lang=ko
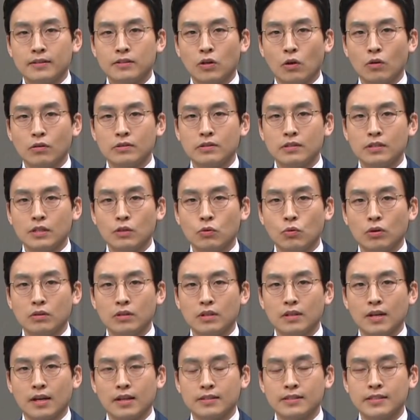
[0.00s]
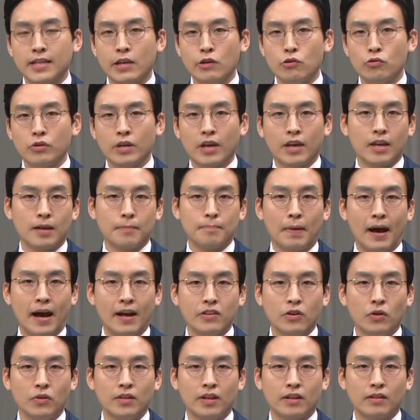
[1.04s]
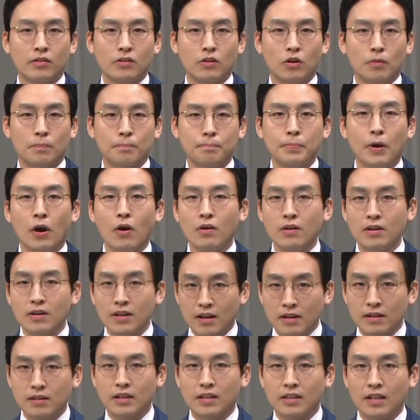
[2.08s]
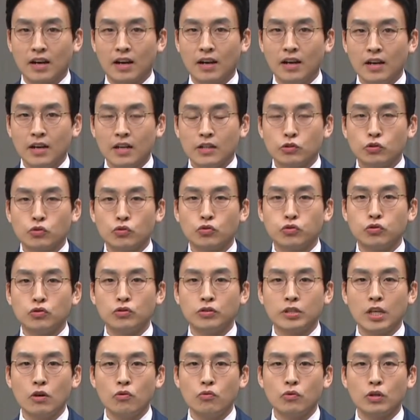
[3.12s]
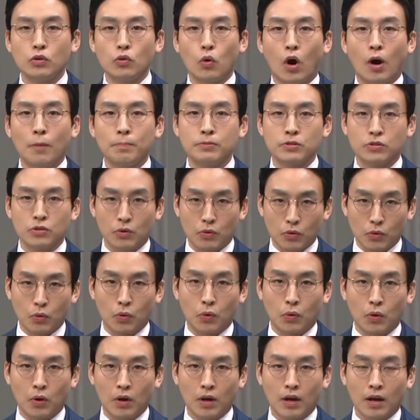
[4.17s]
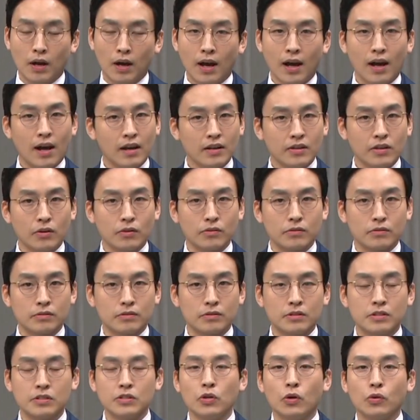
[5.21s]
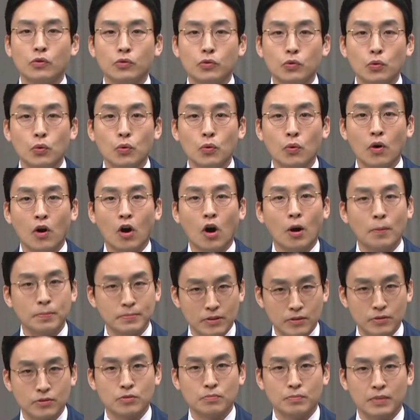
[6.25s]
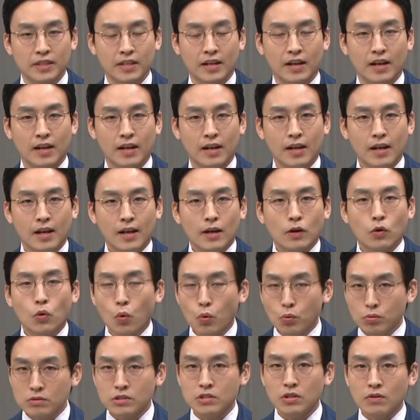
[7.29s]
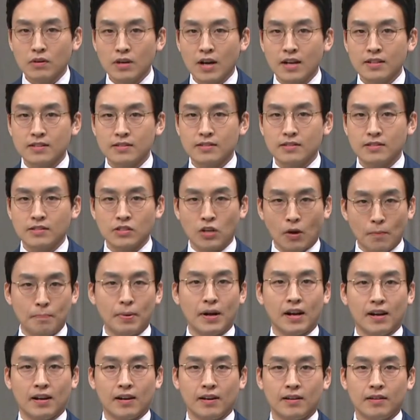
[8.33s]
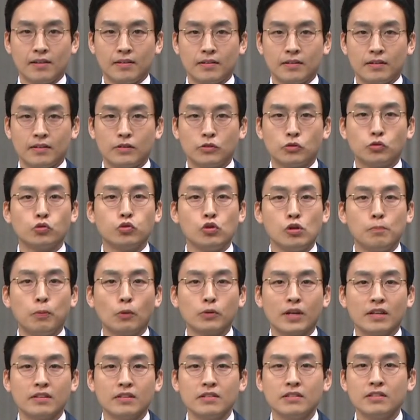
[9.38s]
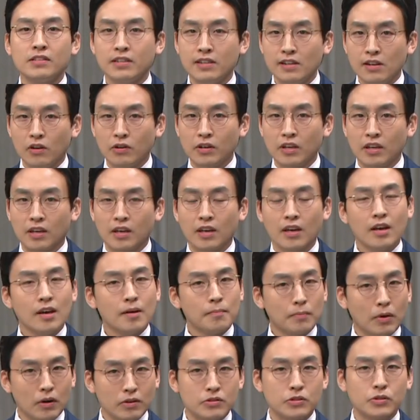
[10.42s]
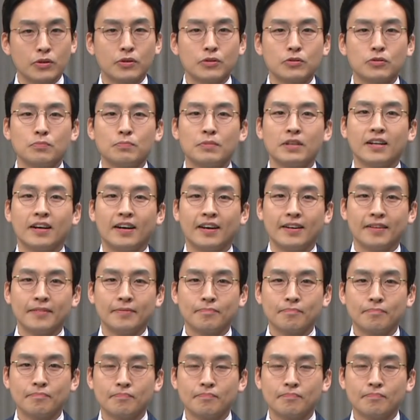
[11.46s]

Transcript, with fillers: 정치권이나 체육계에 만연했던 편가르기나 줄 세우기도 없었고 학연, 지연도 없었습니다. 공정한 선발, 줄보다는 실력이 먼저였습니다.